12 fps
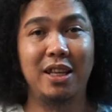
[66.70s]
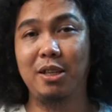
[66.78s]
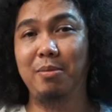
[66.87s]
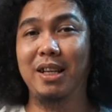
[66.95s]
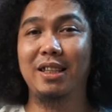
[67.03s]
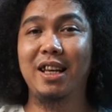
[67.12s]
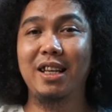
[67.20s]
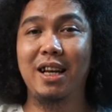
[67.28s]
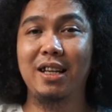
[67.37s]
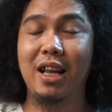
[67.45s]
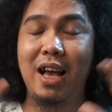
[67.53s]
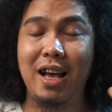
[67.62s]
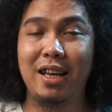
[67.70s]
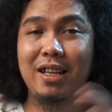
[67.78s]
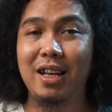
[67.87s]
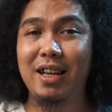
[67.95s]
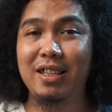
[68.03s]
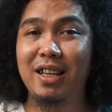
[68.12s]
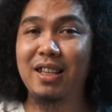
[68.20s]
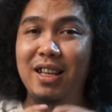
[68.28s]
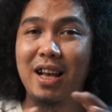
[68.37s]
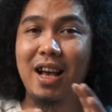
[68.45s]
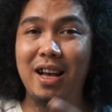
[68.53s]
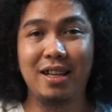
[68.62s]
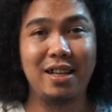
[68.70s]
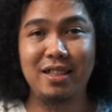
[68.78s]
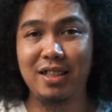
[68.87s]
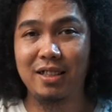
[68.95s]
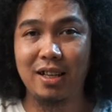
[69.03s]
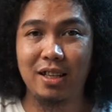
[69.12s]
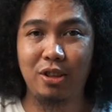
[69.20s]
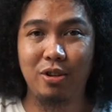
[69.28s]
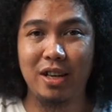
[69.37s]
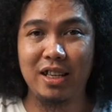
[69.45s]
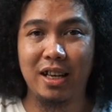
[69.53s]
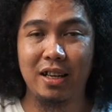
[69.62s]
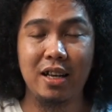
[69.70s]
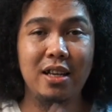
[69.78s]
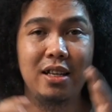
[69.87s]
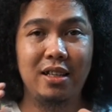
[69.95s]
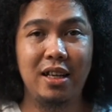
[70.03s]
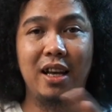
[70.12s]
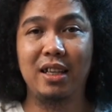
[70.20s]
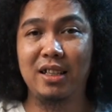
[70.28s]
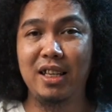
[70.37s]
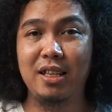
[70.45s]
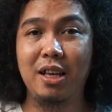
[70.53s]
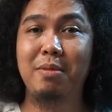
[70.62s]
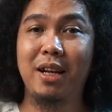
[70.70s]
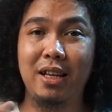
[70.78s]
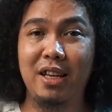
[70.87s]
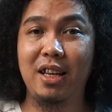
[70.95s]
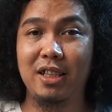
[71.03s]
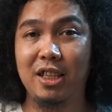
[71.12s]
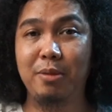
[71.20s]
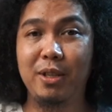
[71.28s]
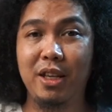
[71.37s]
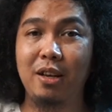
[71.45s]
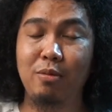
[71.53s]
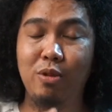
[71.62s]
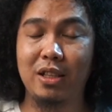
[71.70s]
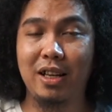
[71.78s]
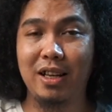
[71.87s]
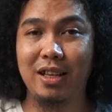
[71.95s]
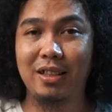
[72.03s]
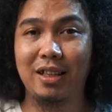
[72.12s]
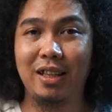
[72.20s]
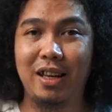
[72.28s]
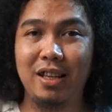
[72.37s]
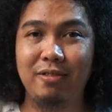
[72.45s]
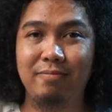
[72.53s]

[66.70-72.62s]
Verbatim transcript: yang saya bilang tadi kan, harganya nggak akan nyiksa kantong kalian. Nah, linknya bakal di deskripsi ya buat kalian yang tertarik.